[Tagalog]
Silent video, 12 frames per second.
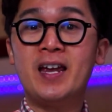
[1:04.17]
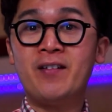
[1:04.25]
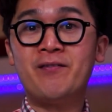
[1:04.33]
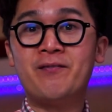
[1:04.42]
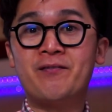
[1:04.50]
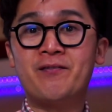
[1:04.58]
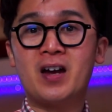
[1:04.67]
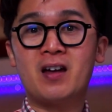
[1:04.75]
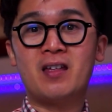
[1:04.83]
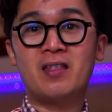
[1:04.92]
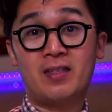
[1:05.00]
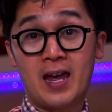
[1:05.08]

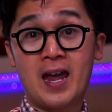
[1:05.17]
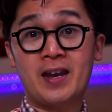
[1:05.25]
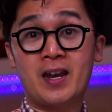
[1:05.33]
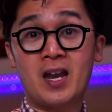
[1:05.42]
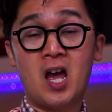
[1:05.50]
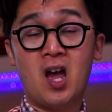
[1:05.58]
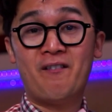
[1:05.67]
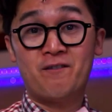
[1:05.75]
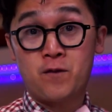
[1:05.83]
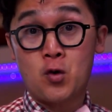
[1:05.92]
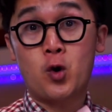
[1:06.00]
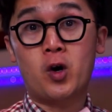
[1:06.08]
if-then
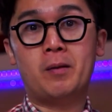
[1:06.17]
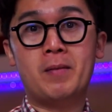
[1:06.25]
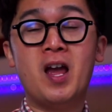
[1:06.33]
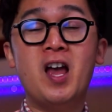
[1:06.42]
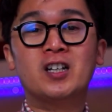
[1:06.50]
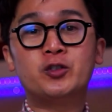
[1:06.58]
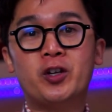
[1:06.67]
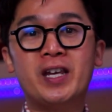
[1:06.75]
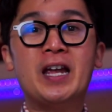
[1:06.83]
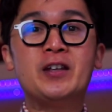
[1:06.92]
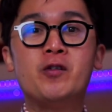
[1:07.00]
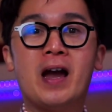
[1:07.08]
form. So
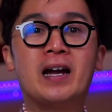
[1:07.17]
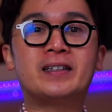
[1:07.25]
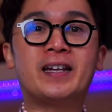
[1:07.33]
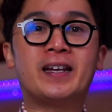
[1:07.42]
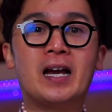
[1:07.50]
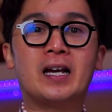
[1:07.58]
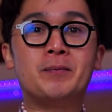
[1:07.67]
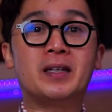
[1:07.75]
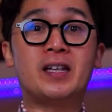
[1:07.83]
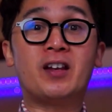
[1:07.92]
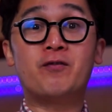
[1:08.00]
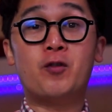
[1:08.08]
yan yung ating
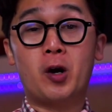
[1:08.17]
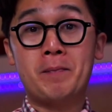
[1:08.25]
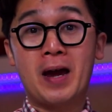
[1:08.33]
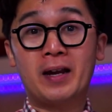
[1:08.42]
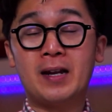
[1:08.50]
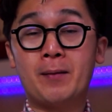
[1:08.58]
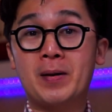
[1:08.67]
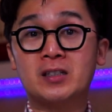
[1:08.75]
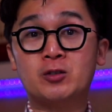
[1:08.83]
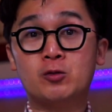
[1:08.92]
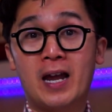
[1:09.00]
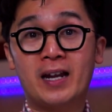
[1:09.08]
gagamiting format ng
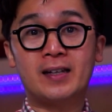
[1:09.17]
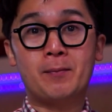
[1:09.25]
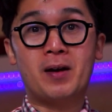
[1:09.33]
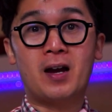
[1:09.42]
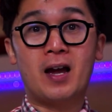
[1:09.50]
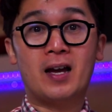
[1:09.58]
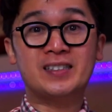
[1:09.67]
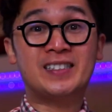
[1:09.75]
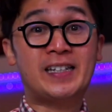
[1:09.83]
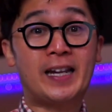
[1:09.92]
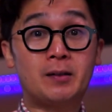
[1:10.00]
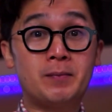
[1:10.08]
pagsulat ng mga
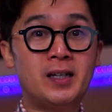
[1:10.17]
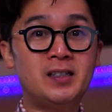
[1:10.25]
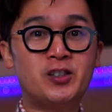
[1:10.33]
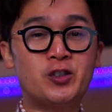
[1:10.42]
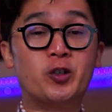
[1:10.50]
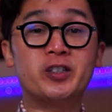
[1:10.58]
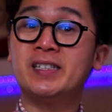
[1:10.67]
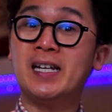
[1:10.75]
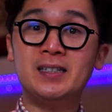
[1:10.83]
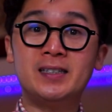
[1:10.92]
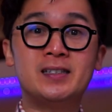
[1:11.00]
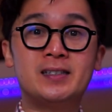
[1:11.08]
statements or
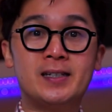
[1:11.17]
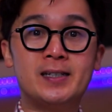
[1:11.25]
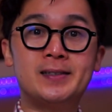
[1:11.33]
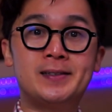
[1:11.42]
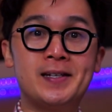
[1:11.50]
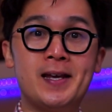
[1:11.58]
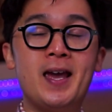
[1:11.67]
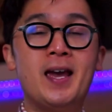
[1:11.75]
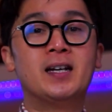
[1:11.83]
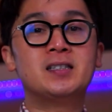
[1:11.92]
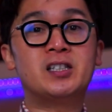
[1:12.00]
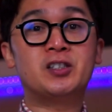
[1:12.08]
sentences
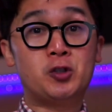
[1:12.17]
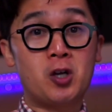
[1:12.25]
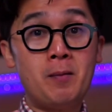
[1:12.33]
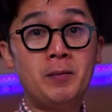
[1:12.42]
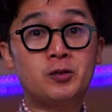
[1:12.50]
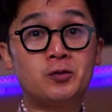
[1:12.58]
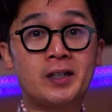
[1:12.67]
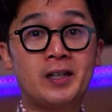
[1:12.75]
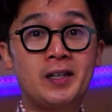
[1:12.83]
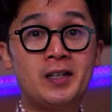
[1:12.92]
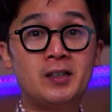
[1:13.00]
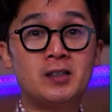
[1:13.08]
sa
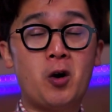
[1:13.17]
geometry